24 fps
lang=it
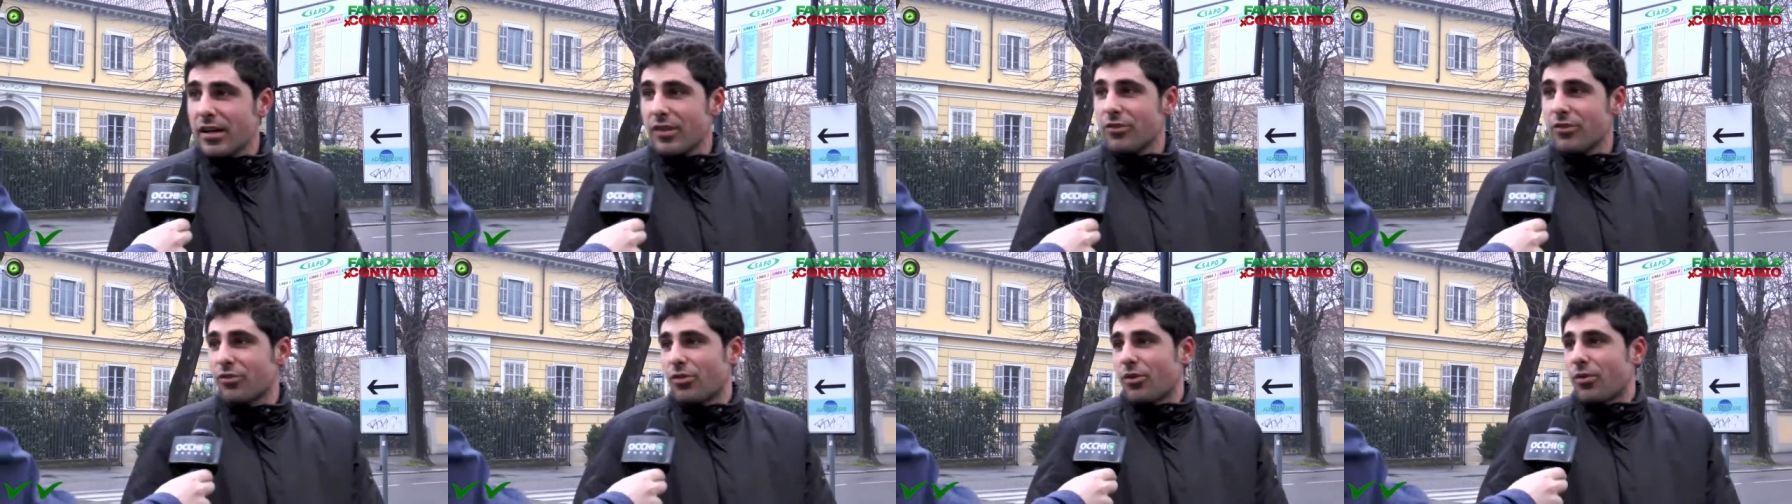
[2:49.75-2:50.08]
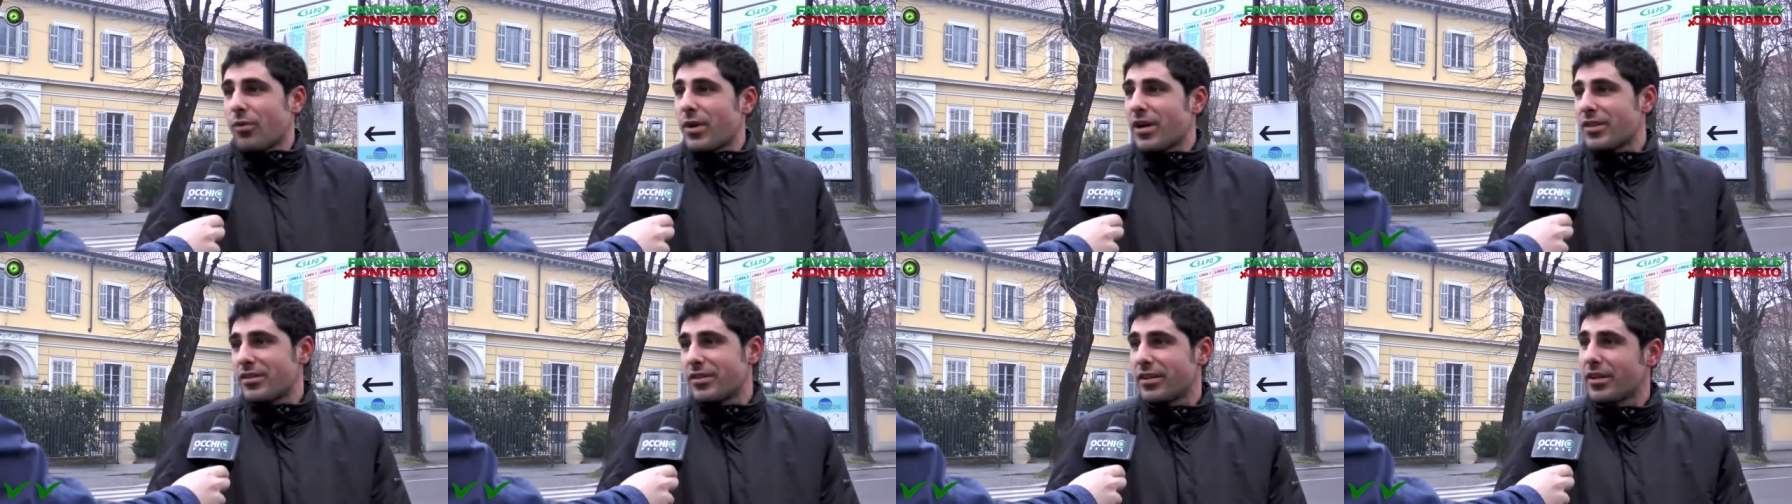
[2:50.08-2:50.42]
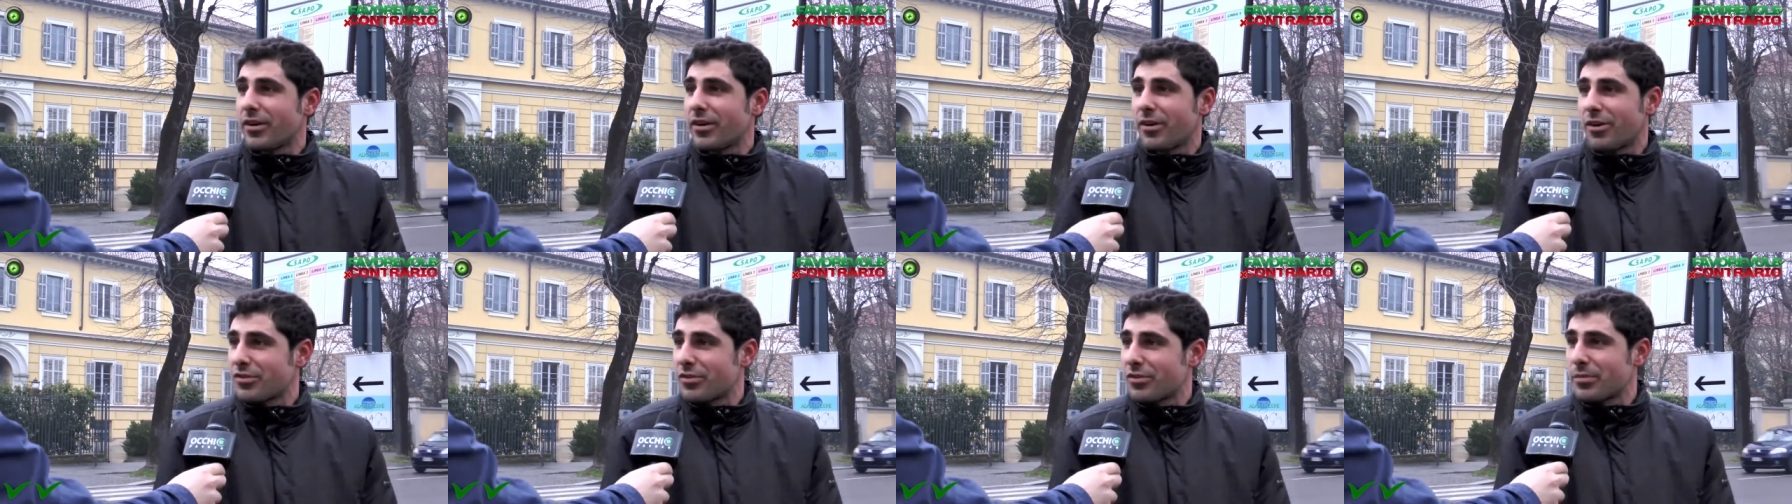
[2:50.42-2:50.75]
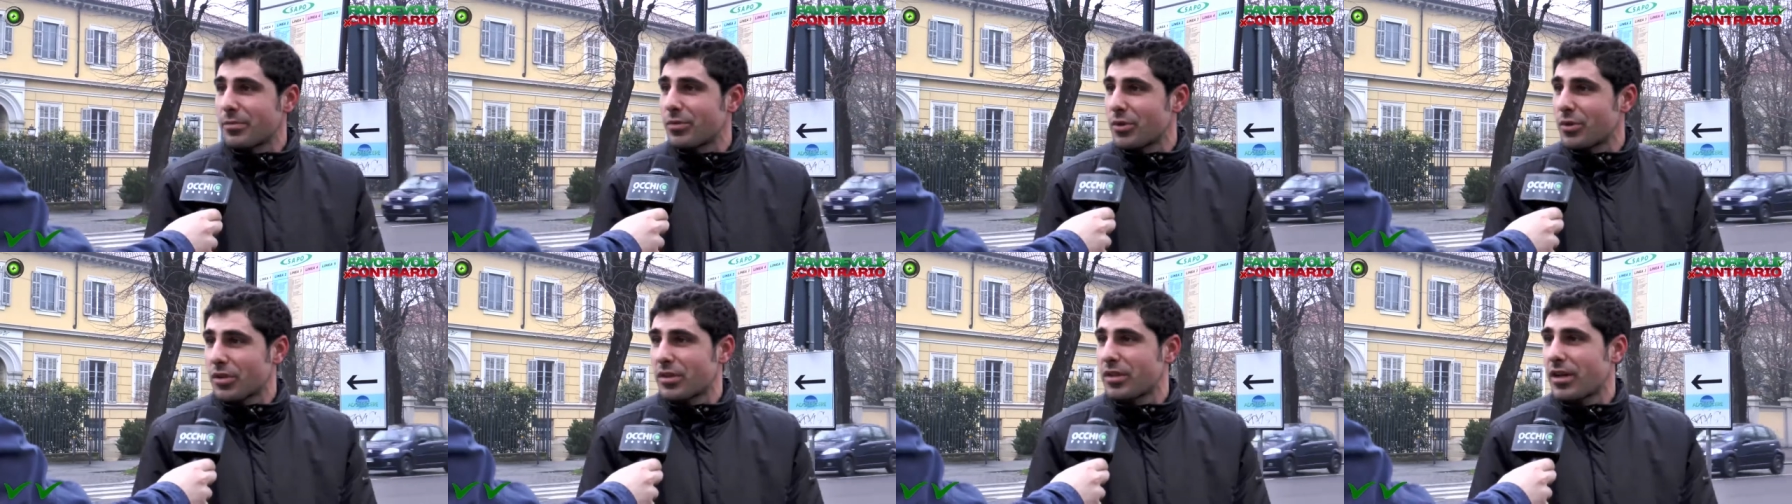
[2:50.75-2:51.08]
sono queste le cose
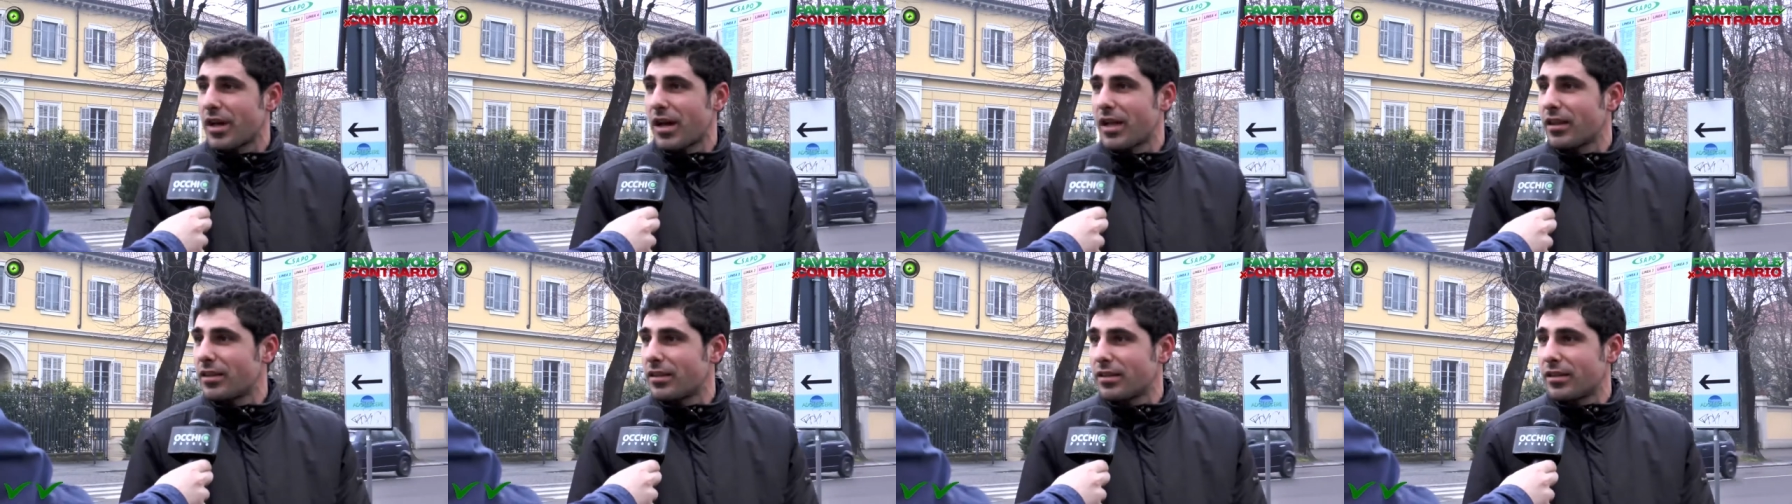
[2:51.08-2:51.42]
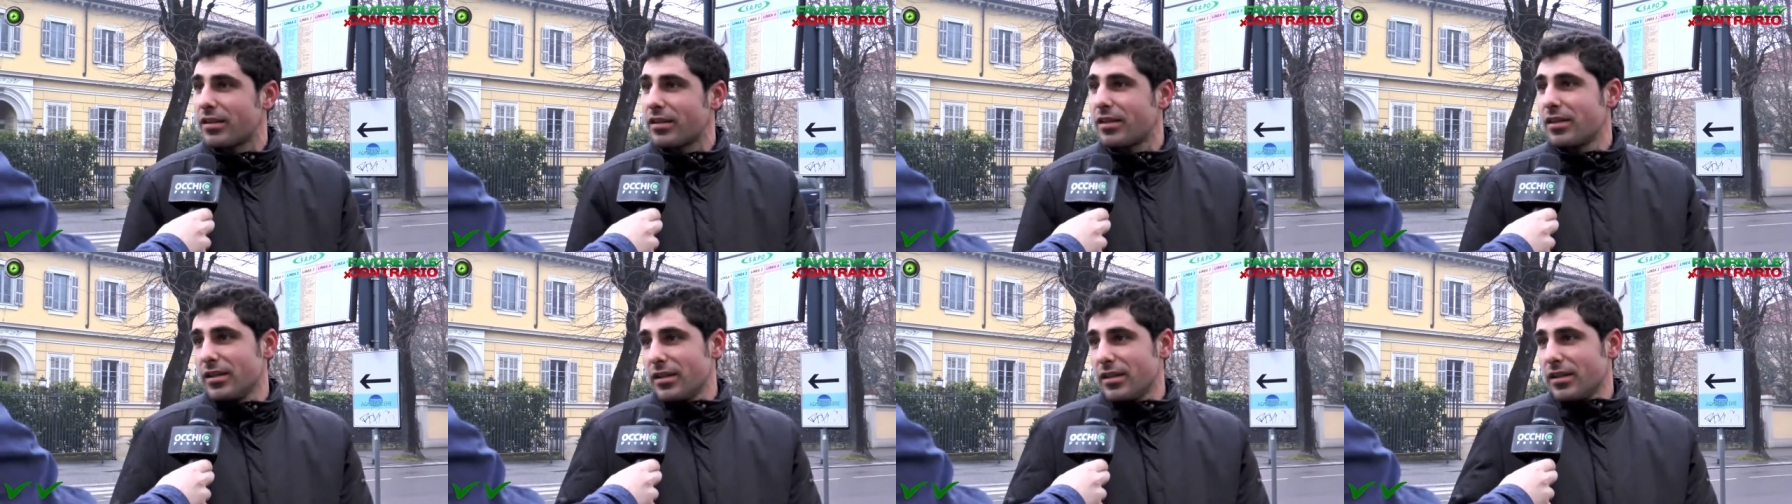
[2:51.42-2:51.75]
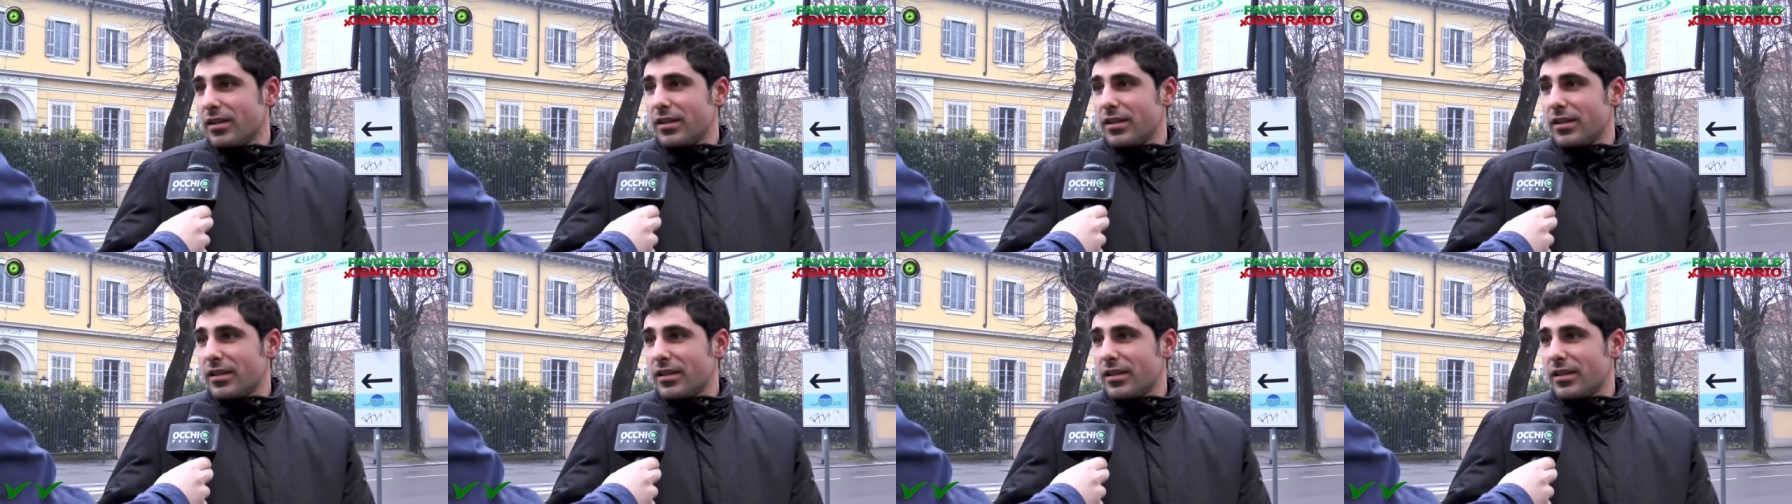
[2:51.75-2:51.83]
importanti.